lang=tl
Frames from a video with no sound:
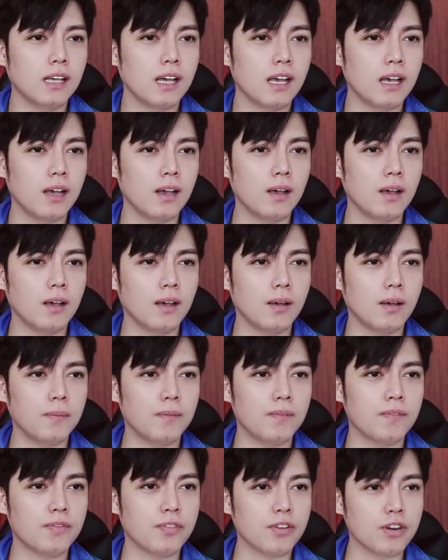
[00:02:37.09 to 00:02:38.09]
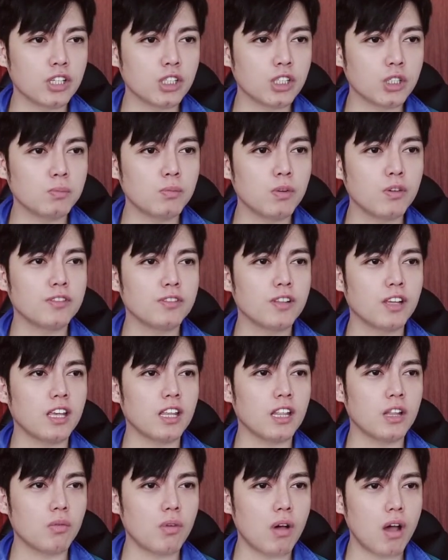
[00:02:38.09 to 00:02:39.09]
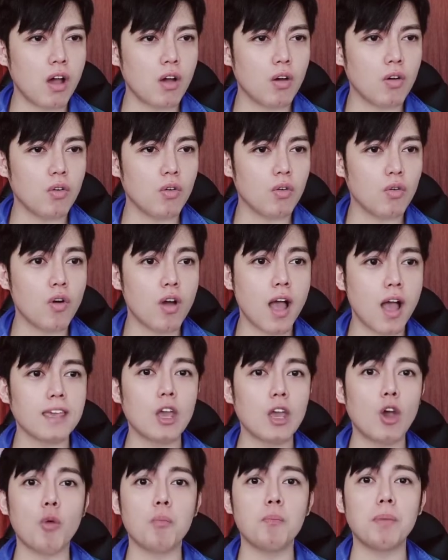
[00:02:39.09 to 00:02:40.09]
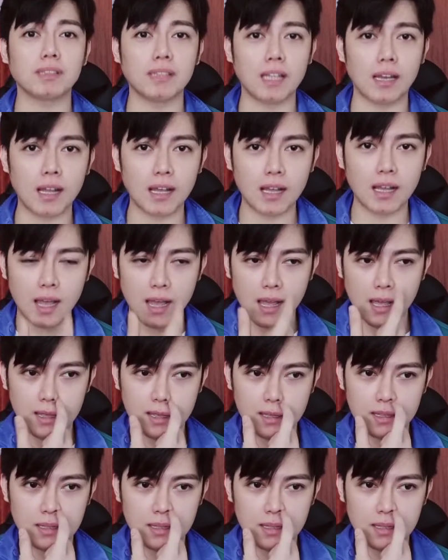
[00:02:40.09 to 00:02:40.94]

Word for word: um, first move na ginawa ko, kung kaya ko ba talaga